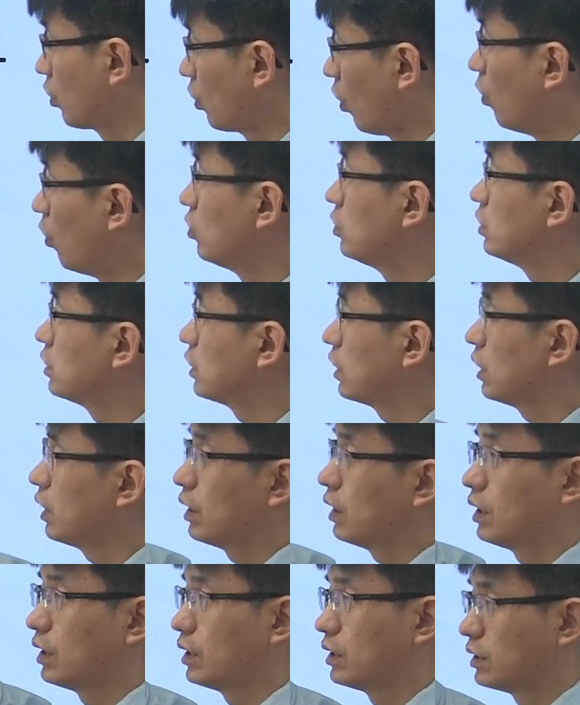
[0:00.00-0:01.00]

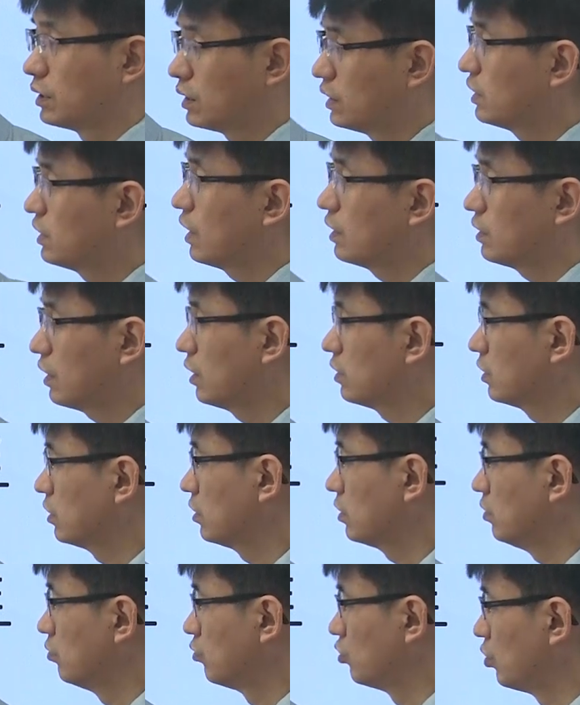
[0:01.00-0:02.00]
경제
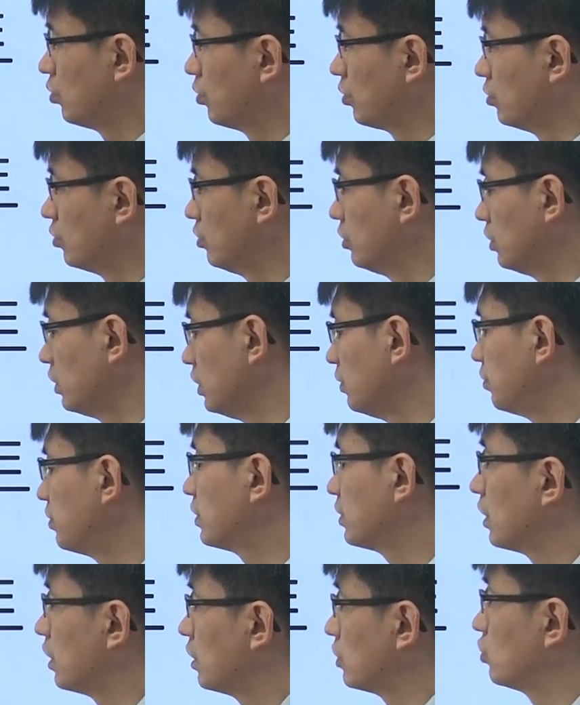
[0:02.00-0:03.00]
시사상식을 물어보는
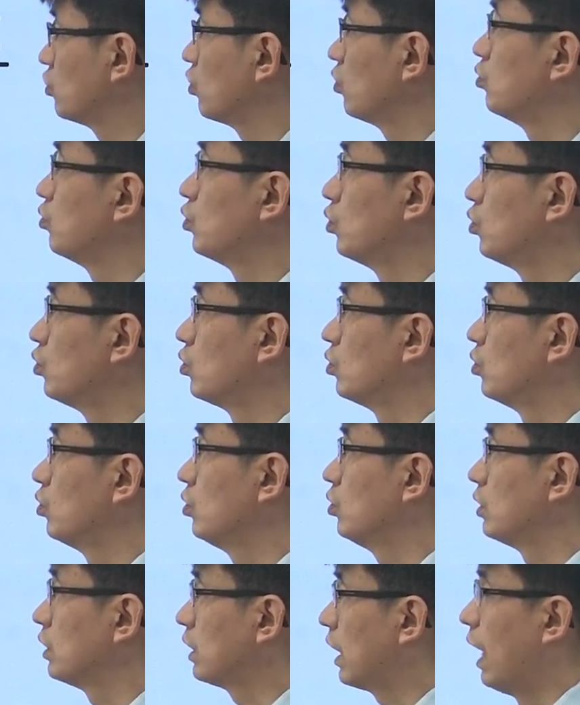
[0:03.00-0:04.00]

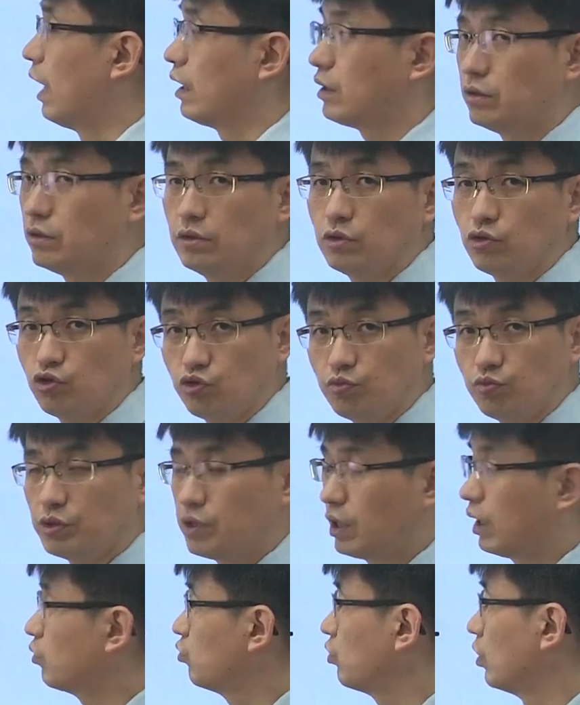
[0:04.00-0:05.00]
입사시험용으로 이 강의를
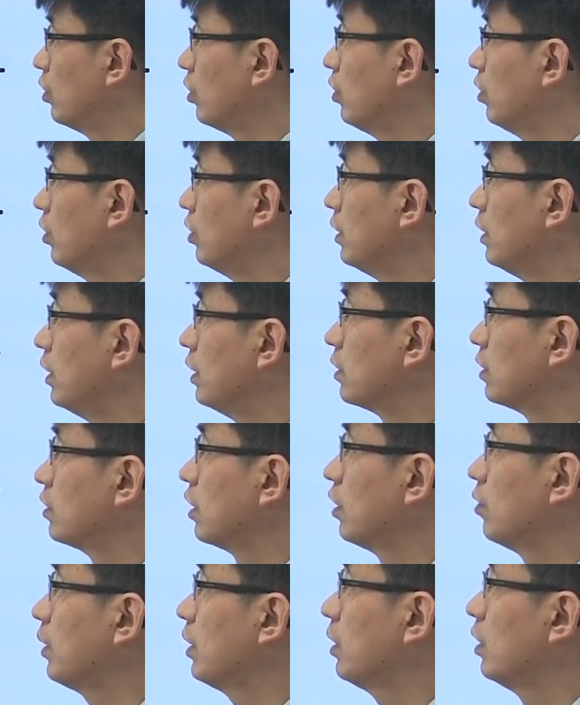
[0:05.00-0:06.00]
준비를 했고요. 그
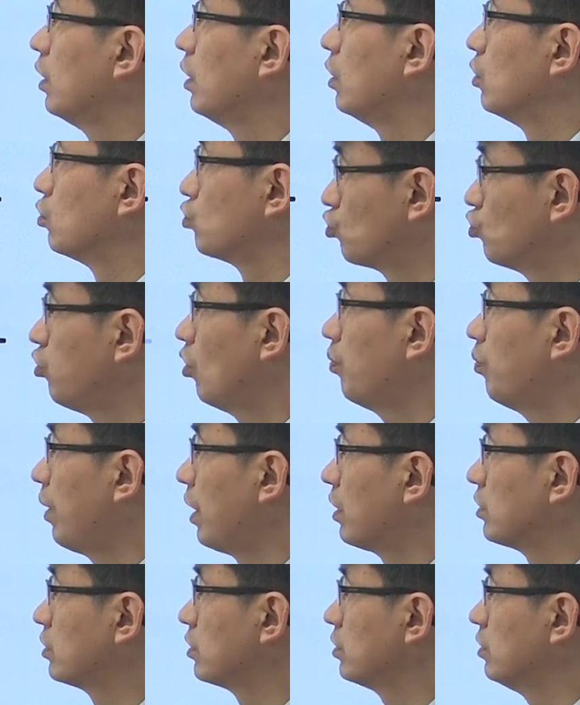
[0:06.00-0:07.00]
다음에 수업
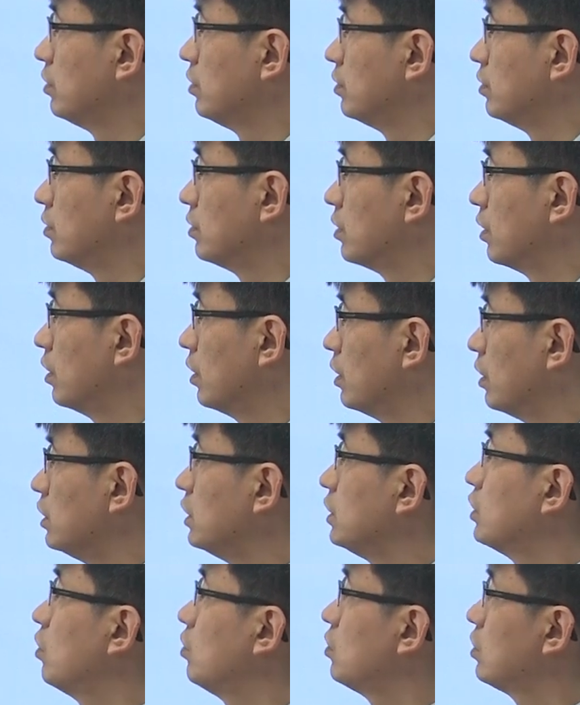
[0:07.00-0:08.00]
방식은
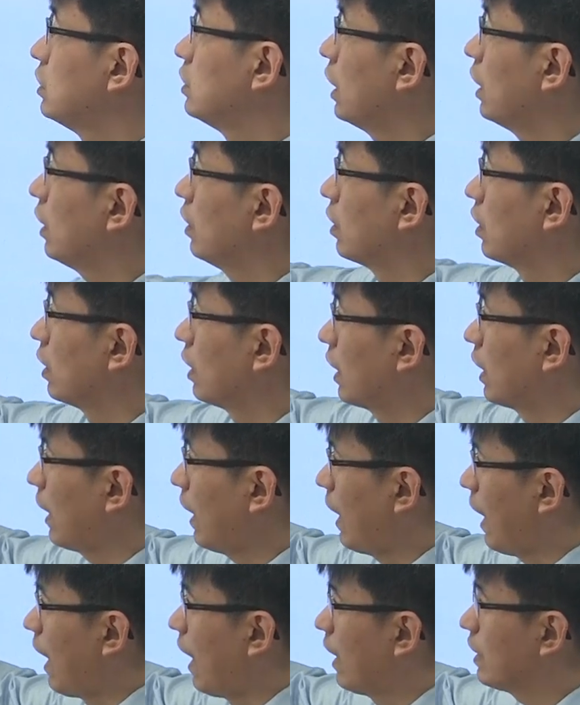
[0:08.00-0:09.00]
이건 그냥
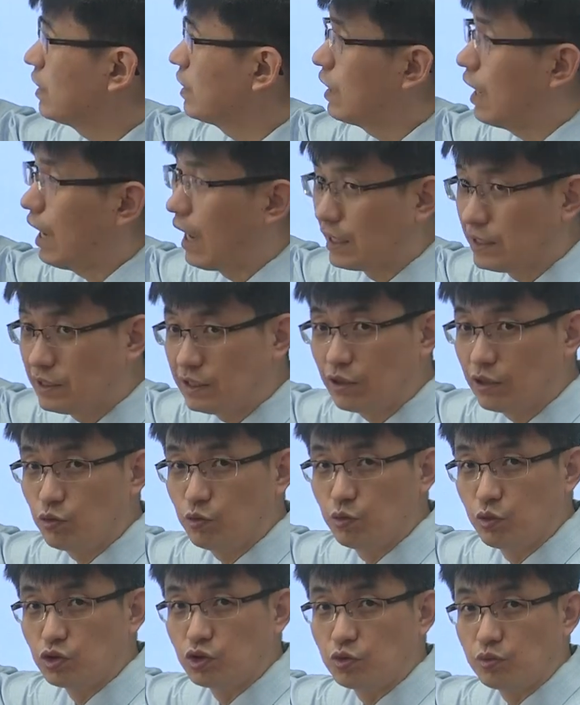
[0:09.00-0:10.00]
강의가
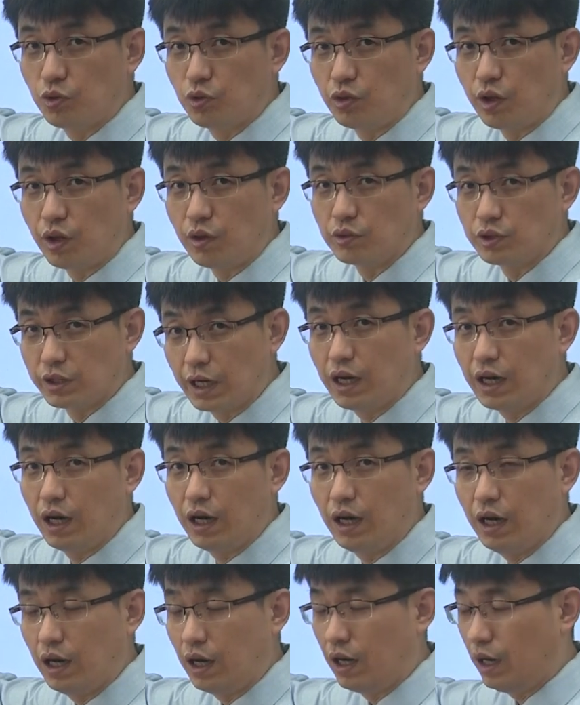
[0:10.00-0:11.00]
아니라고 보시면 돼요.
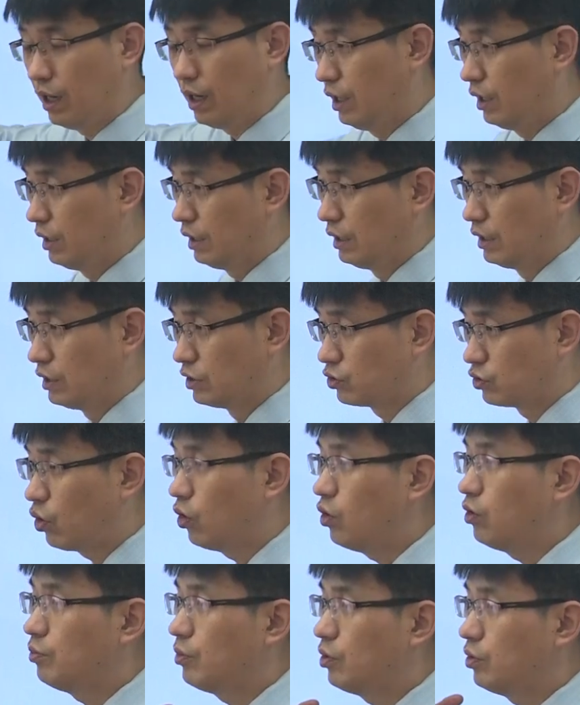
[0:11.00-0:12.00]
제가
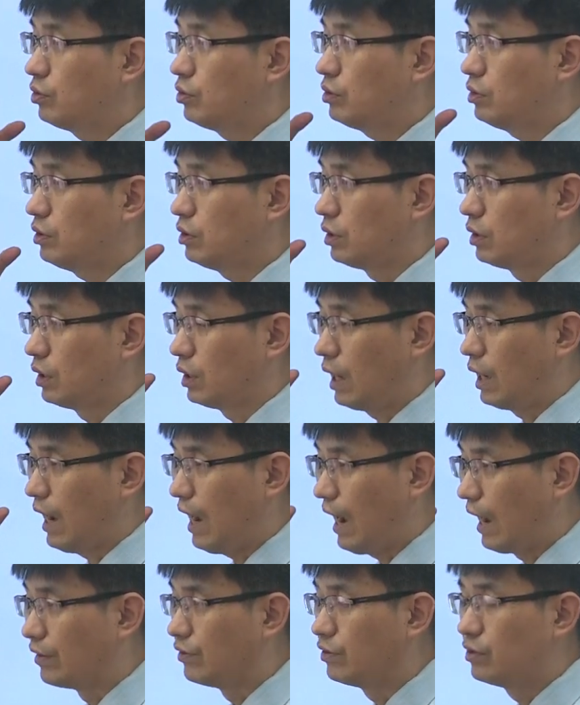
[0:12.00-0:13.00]
설명을
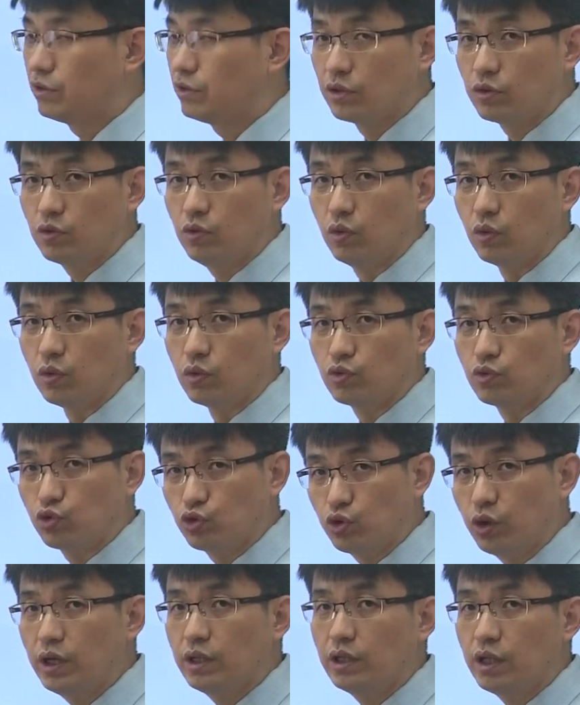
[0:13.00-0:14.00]
안 드리고
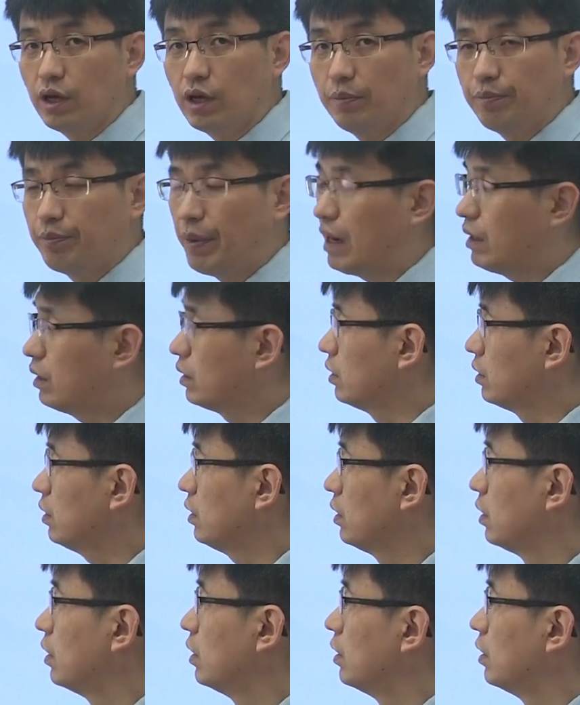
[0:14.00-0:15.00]
최대한 빨리